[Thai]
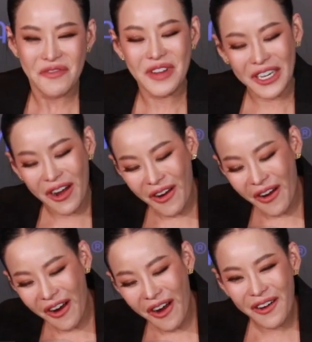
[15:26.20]
มีท้อ
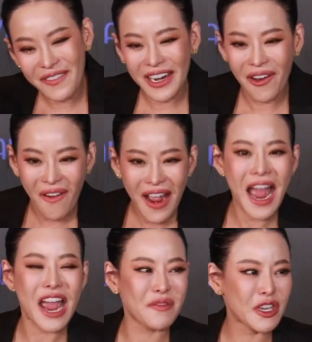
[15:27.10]
มีร้อง
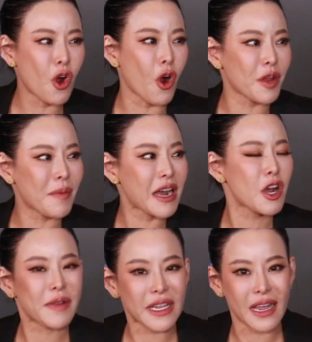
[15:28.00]
ไห้มีถอยบ้างก็
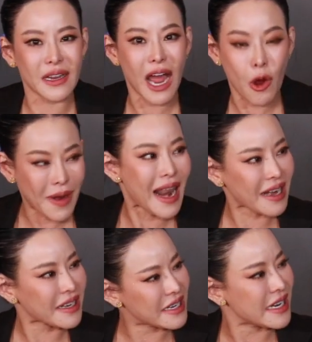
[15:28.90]
ไปเอาพลัง
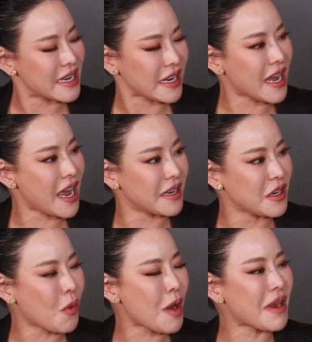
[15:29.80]
ดีๆอย่างเงี้ยหนิ
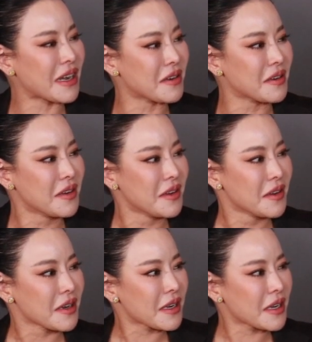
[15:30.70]
งว่ามั
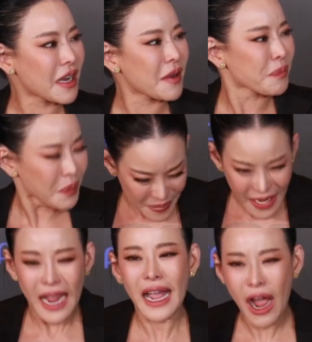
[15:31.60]
นันก็ทำให้ชีวิตเรา
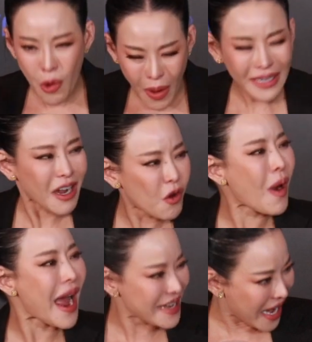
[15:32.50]
แบบเข้าวัดเข้า
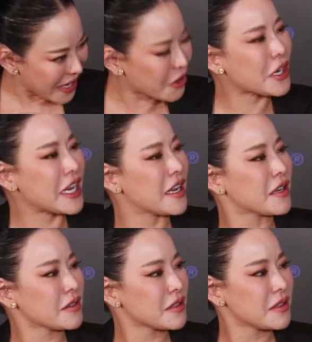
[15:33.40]
วายังไงก็ดีก็ส
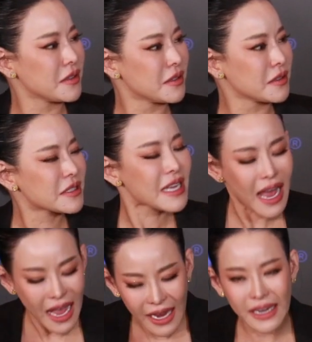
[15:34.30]
บายใจขึ้น
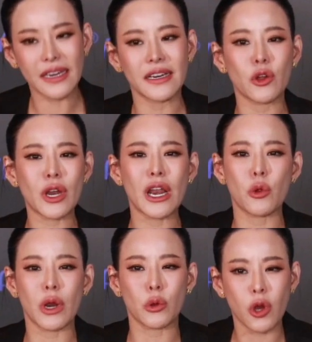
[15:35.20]
ใช่แล้วถ้าเรา
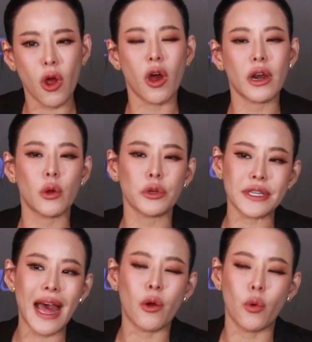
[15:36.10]
เราท้อเรา
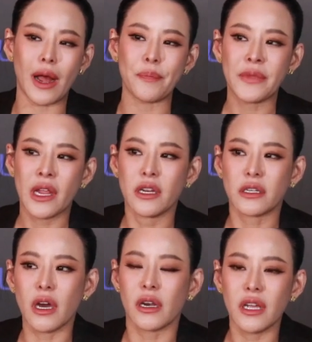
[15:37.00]
เศร้าอ่ะ หรือ
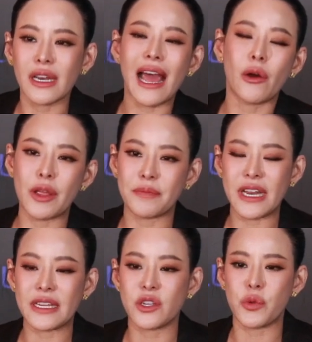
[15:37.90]
เกิดเรื่องราว
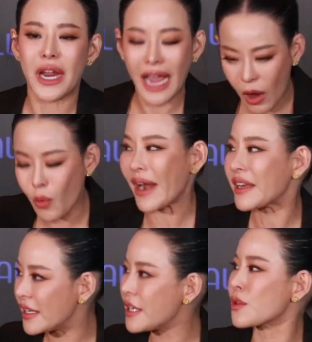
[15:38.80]
ในชีวิตอะเข้าวัด
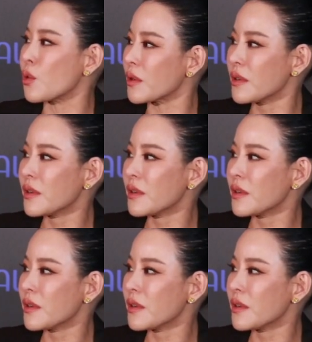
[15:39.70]
ดีที่สุด